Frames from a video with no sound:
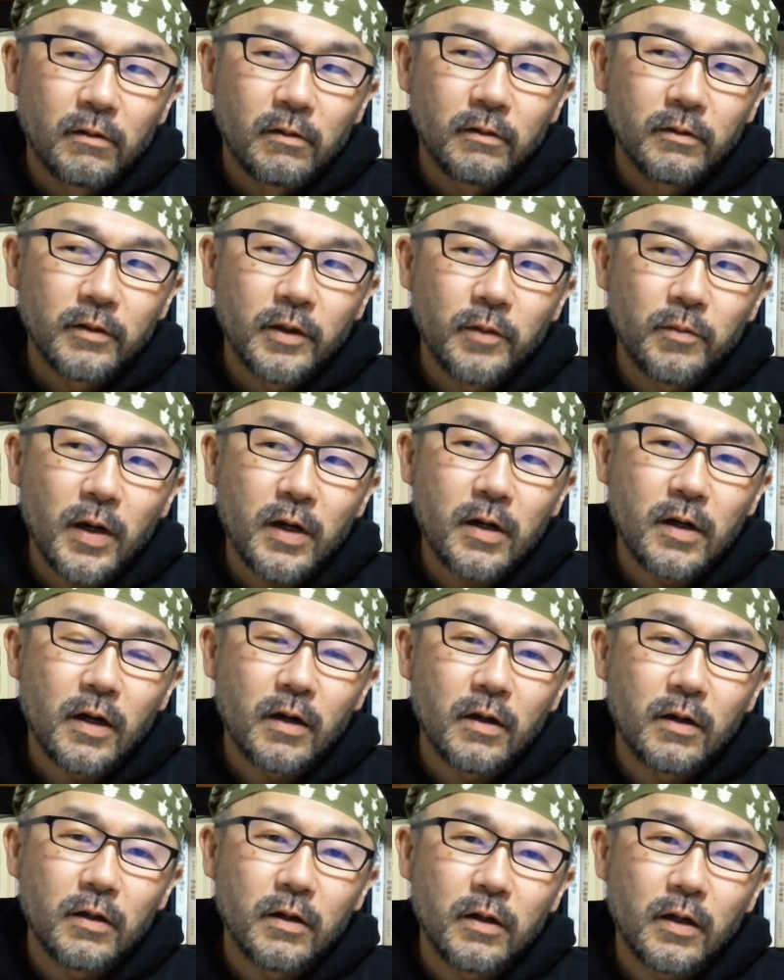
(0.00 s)
で、
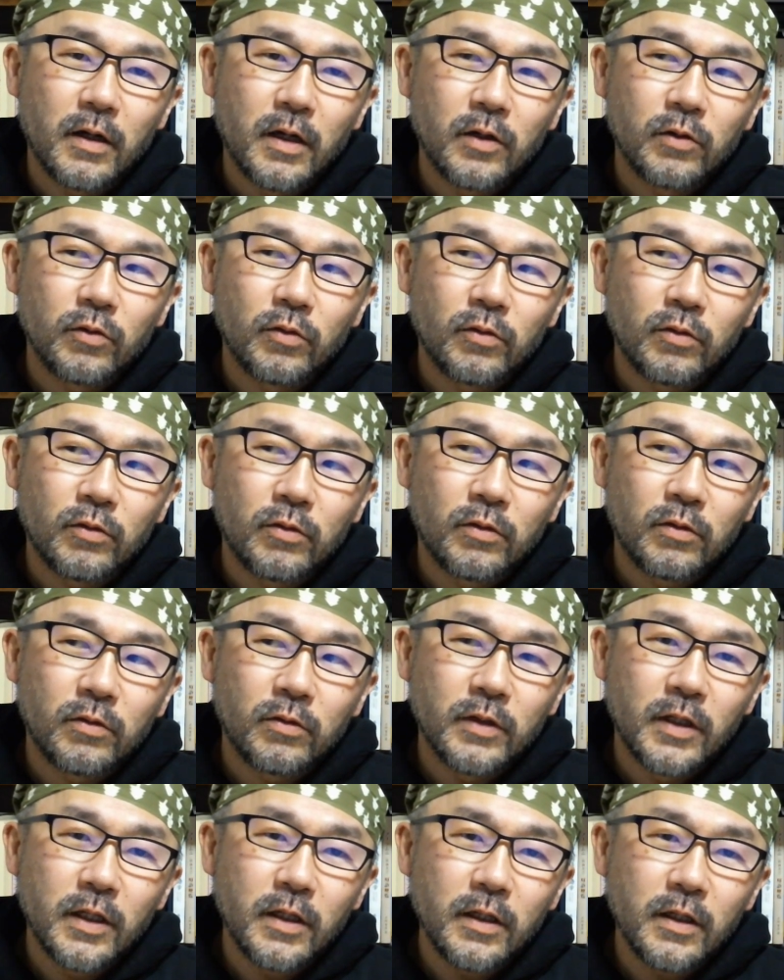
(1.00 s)
まあ、あの、
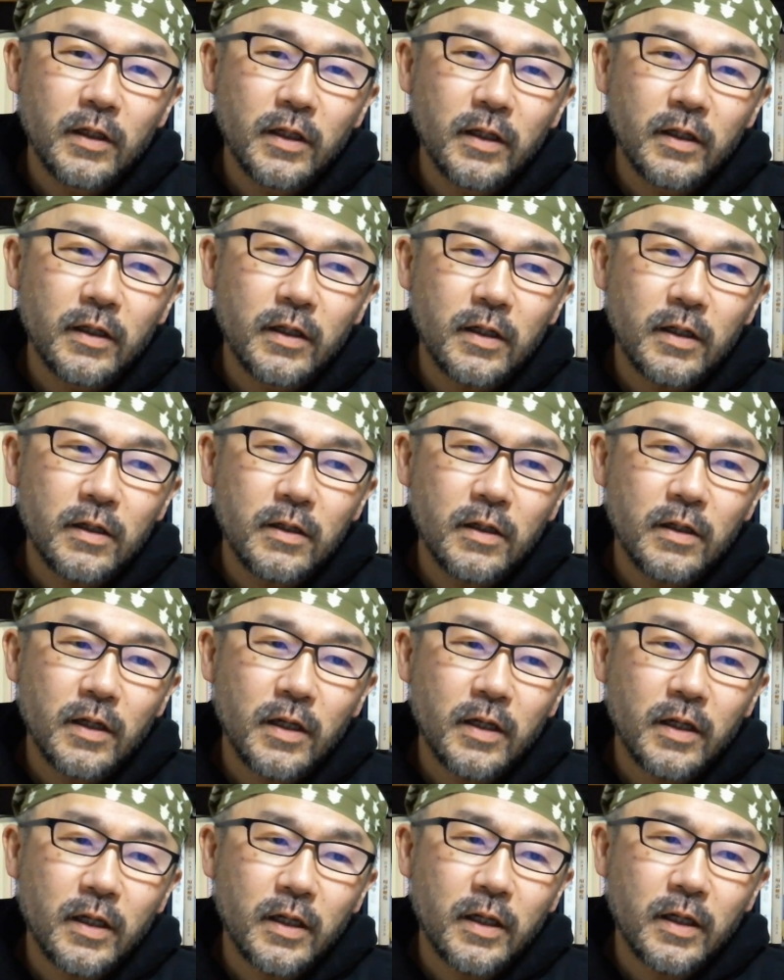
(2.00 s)
人間関
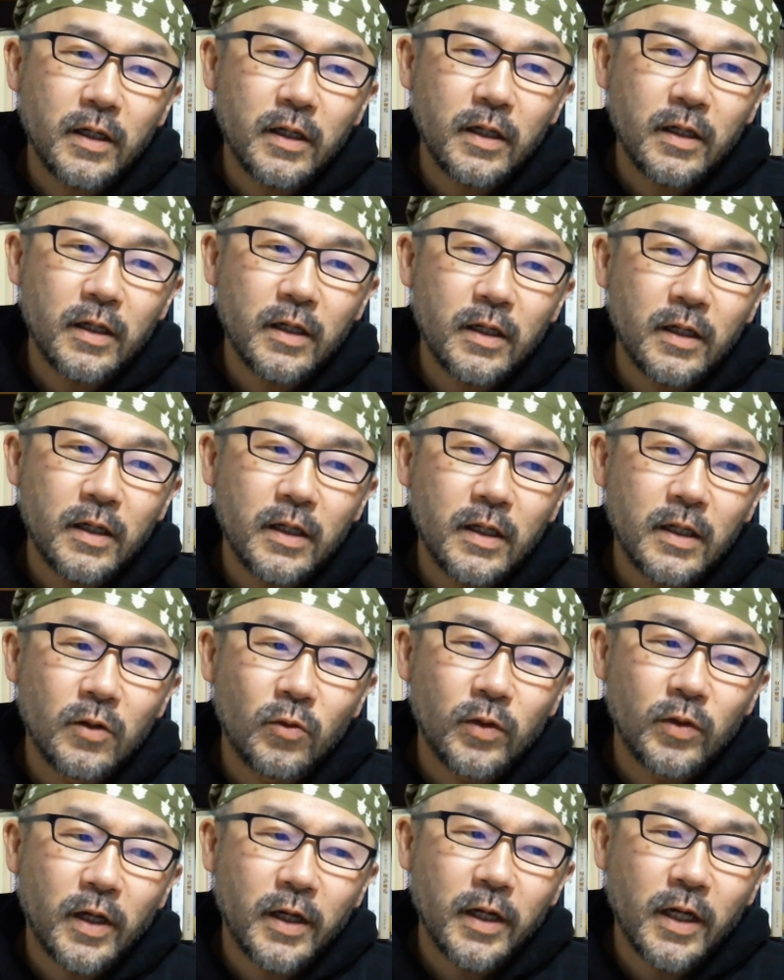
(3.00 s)
係の
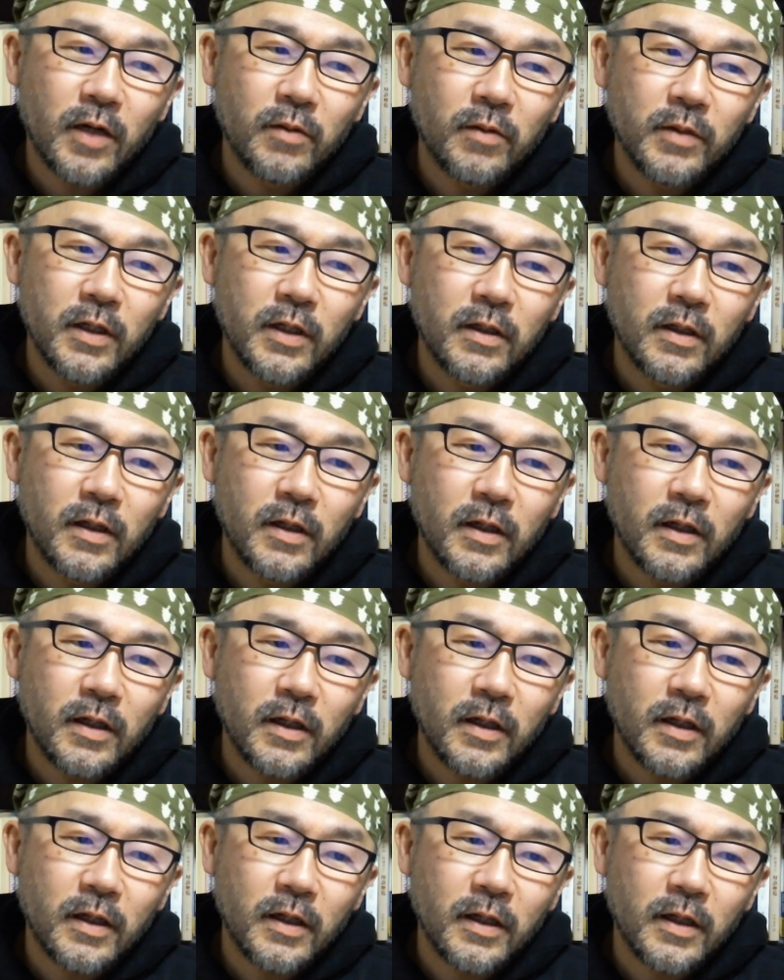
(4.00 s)
悩みっ
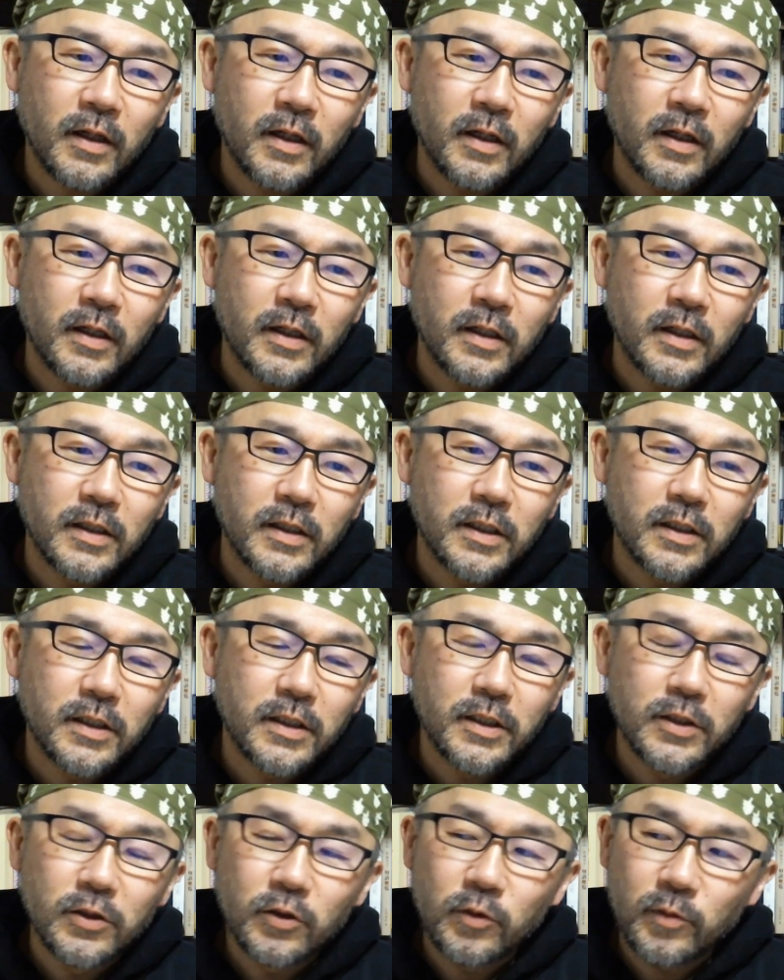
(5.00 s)
て
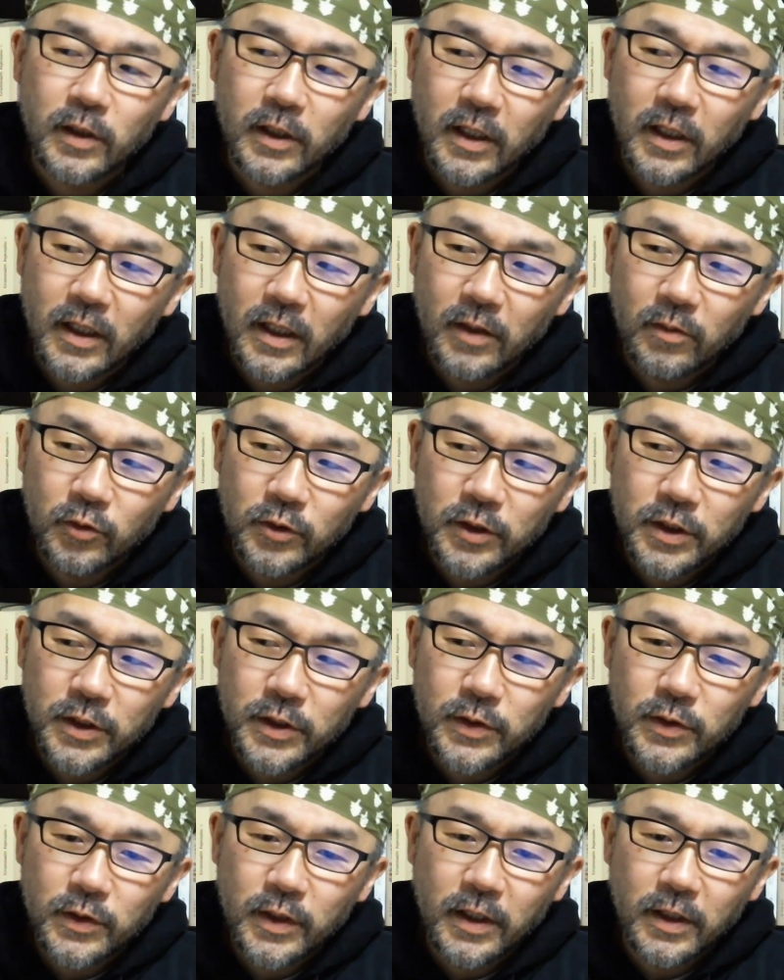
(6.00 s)
死ぬまで持ち
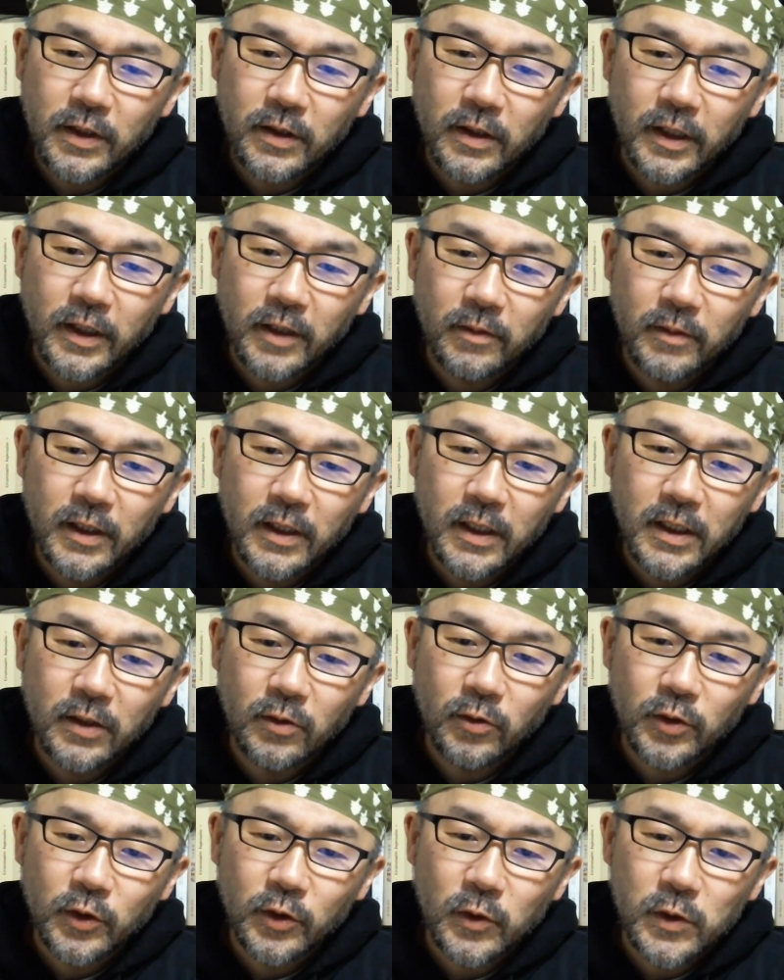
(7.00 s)
続ける悩み
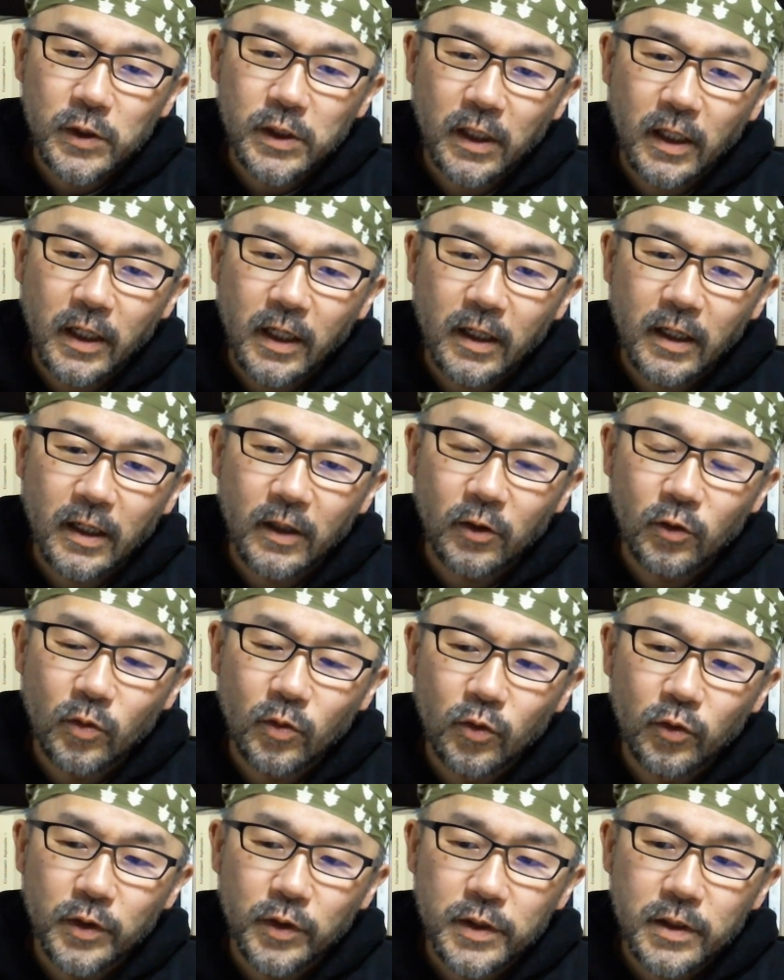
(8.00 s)
の一つじゃないかなと
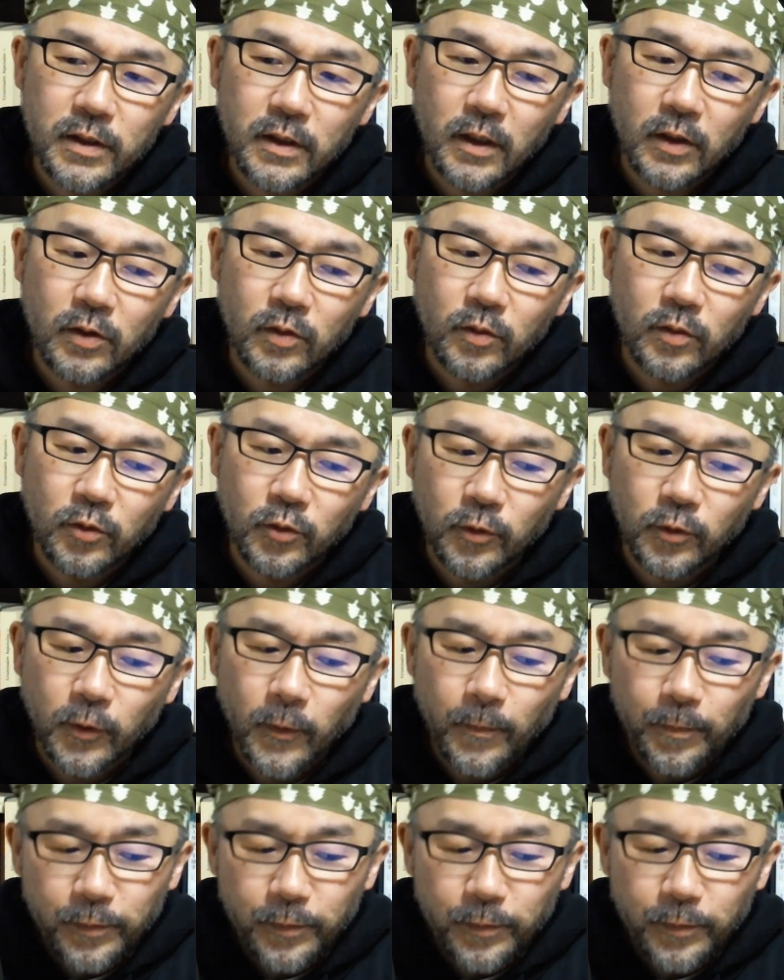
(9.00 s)
思うんですけれども、